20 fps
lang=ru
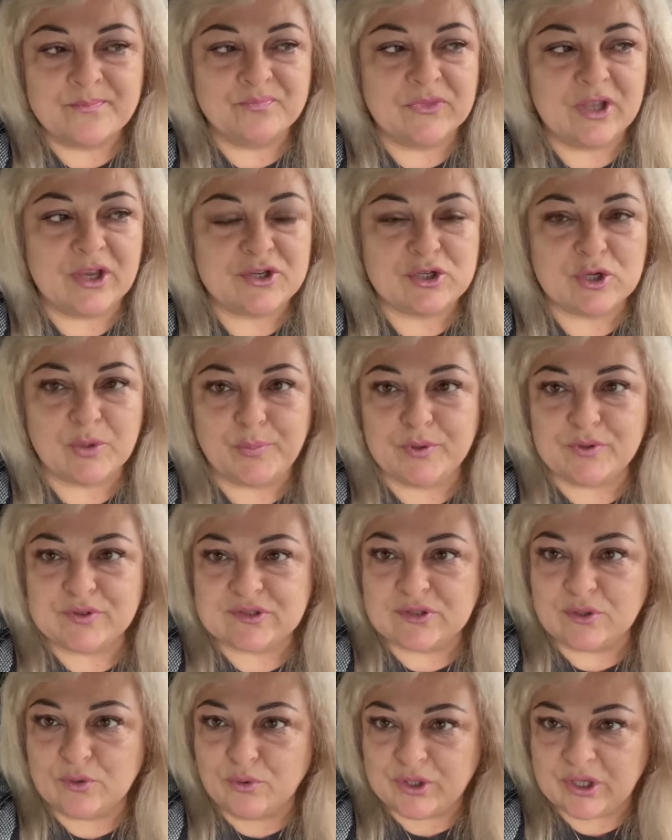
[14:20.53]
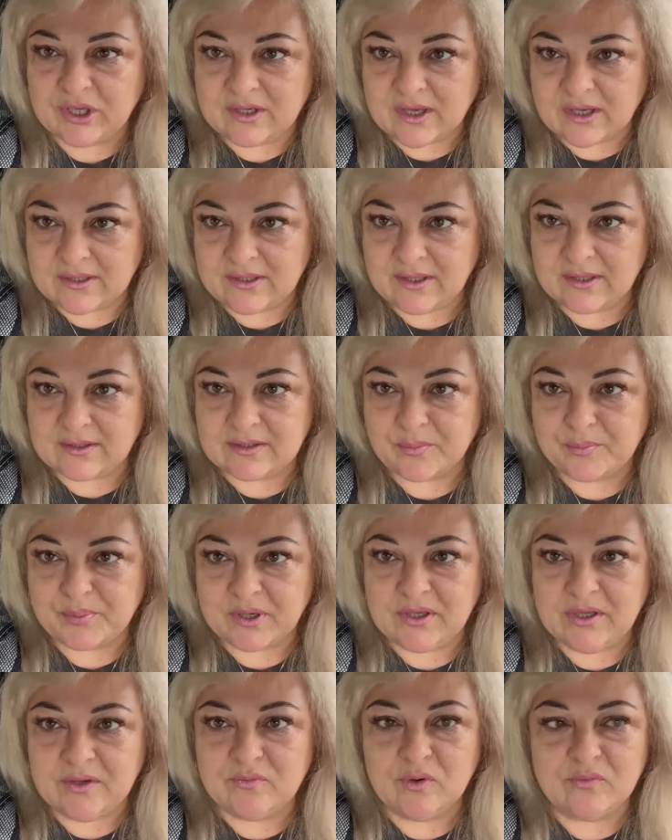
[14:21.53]
да еще плюс слухи какие-то
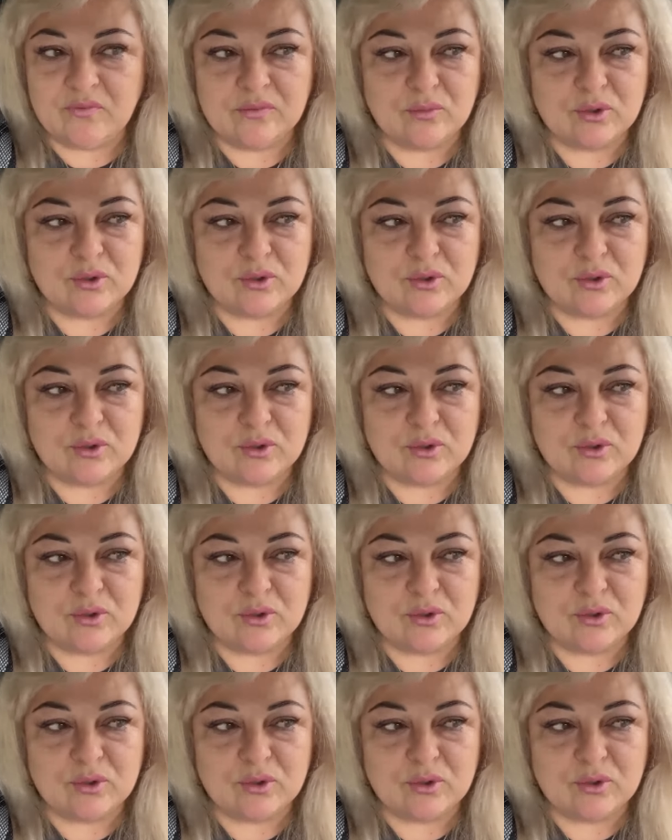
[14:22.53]
про него вы